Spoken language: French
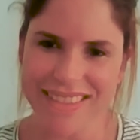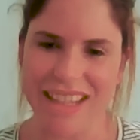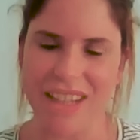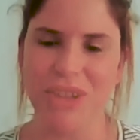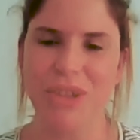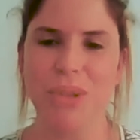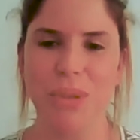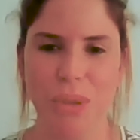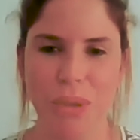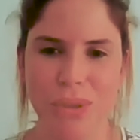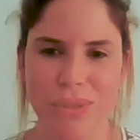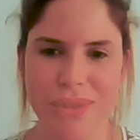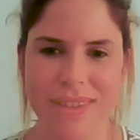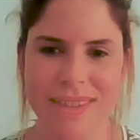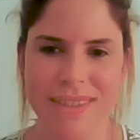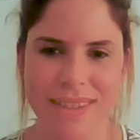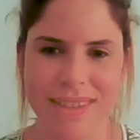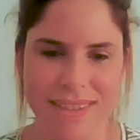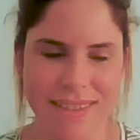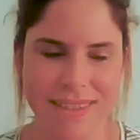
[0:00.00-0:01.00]
la
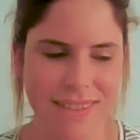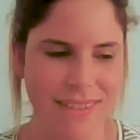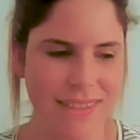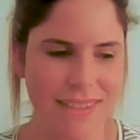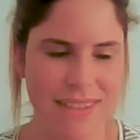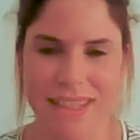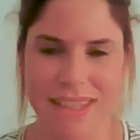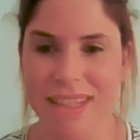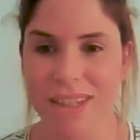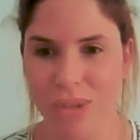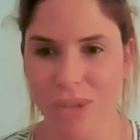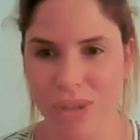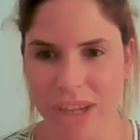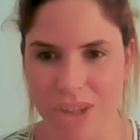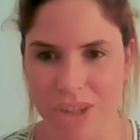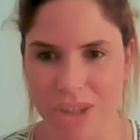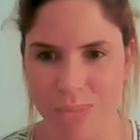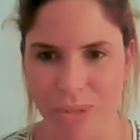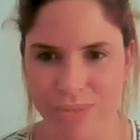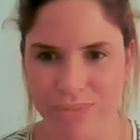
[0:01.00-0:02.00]
curiosité et
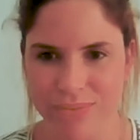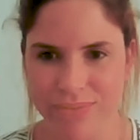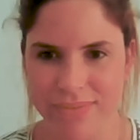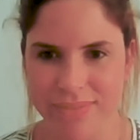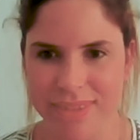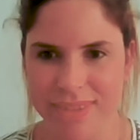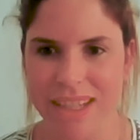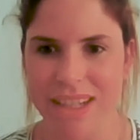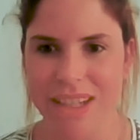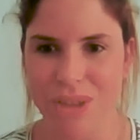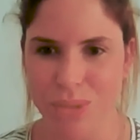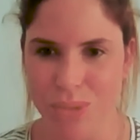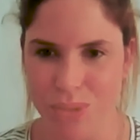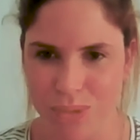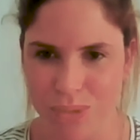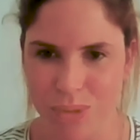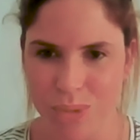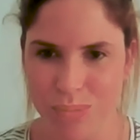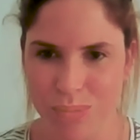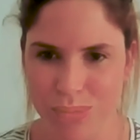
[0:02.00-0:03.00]
l'engagement, d'aller
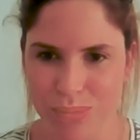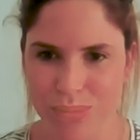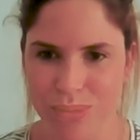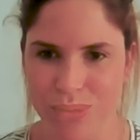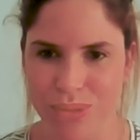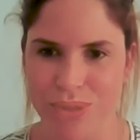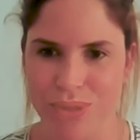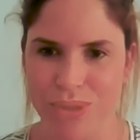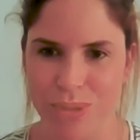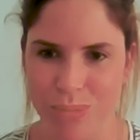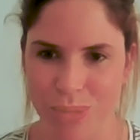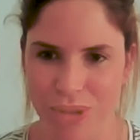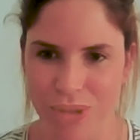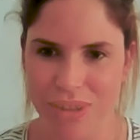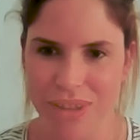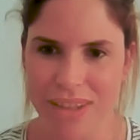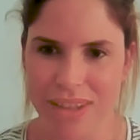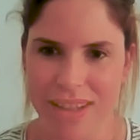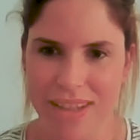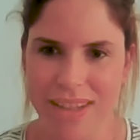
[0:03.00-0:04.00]
jusqu'au bout,
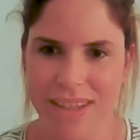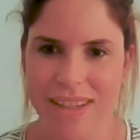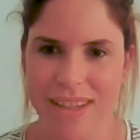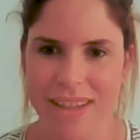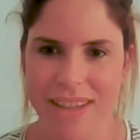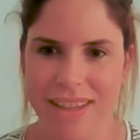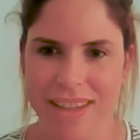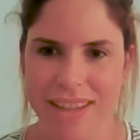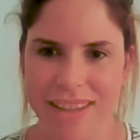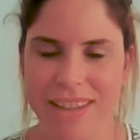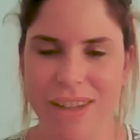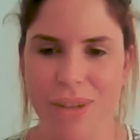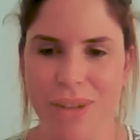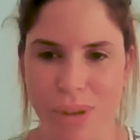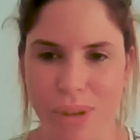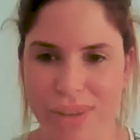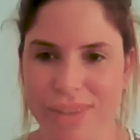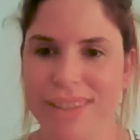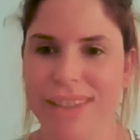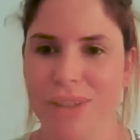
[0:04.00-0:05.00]
justement, et
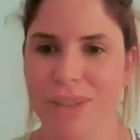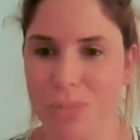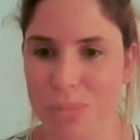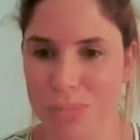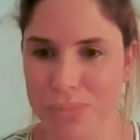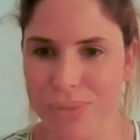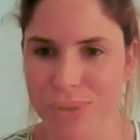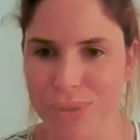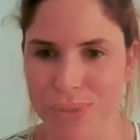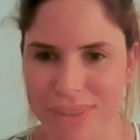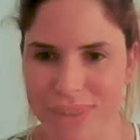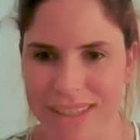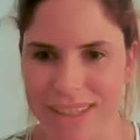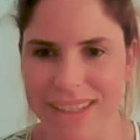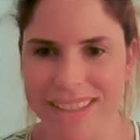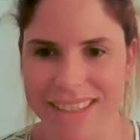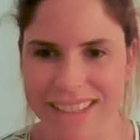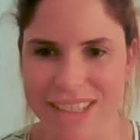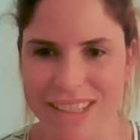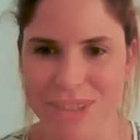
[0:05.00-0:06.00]
d'avoir cette
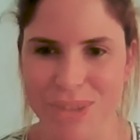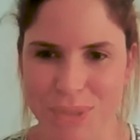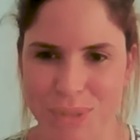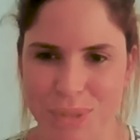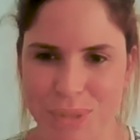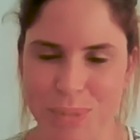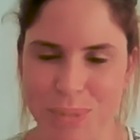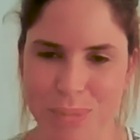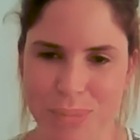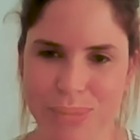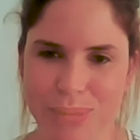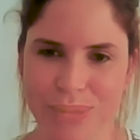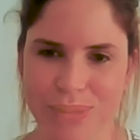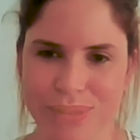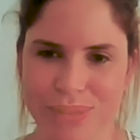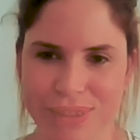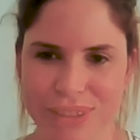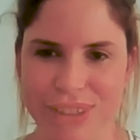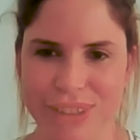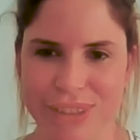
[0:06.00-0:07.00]
confiance-là, d'aller jusqu'au bout.
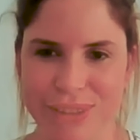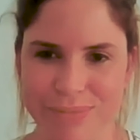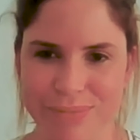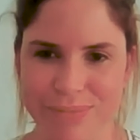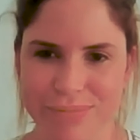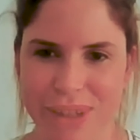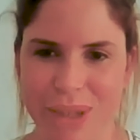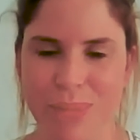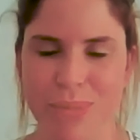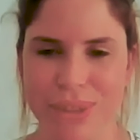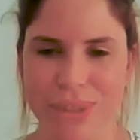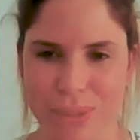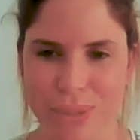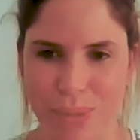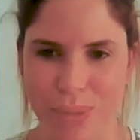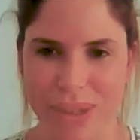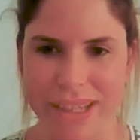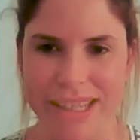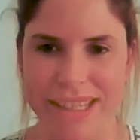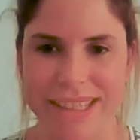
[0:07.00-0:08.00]
Donc, euh, vraiment, ces
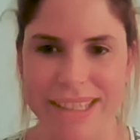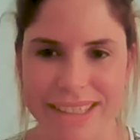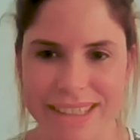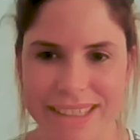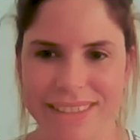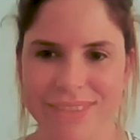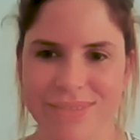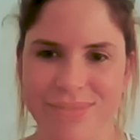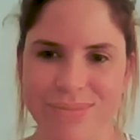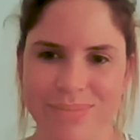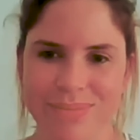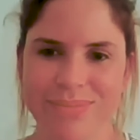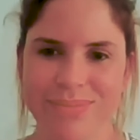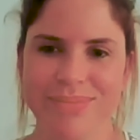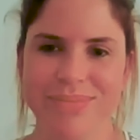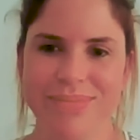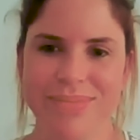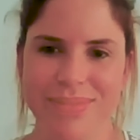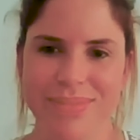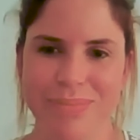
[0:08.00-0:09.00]
trois qualités,
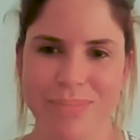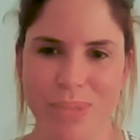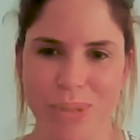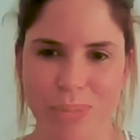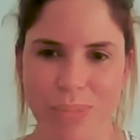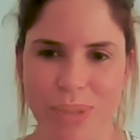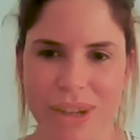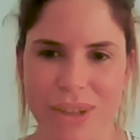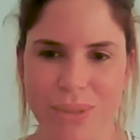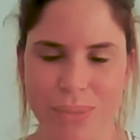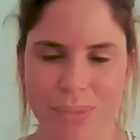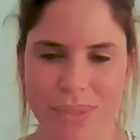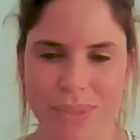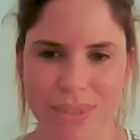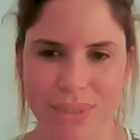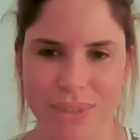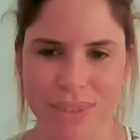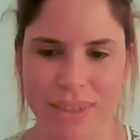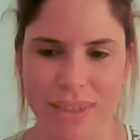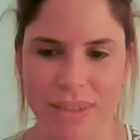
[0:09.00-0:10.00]
pour moi, elles sont
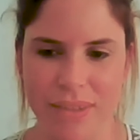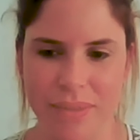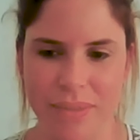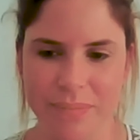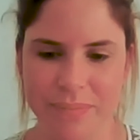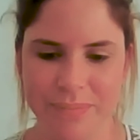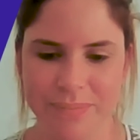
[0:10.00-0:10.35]
essentielles.